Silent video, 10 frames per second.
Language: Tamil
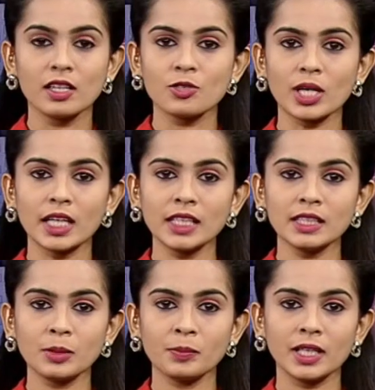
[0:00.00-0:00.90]
சென்னை
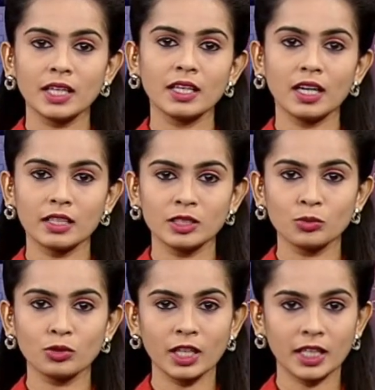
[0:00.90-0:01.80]
திரும்பிய
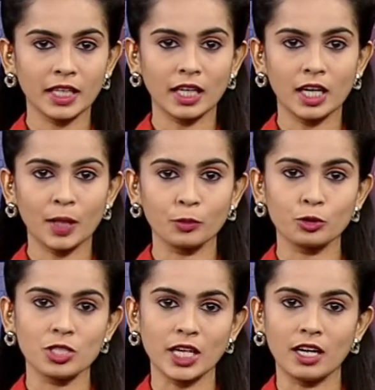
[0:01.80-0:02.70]
அதிமுக இடைக்கால
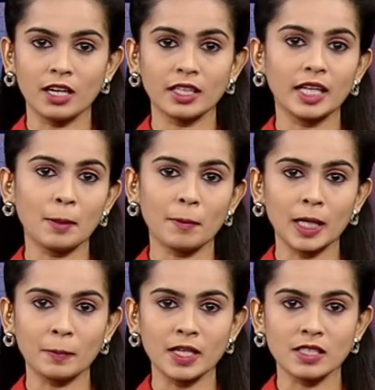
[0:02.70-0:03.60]
பொதுச் செயலாளர்
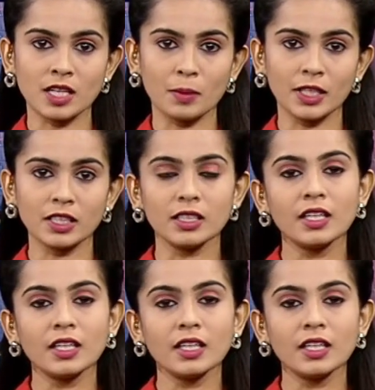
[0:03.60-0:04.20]
எடப்பாடி பழனிசாமிக்கு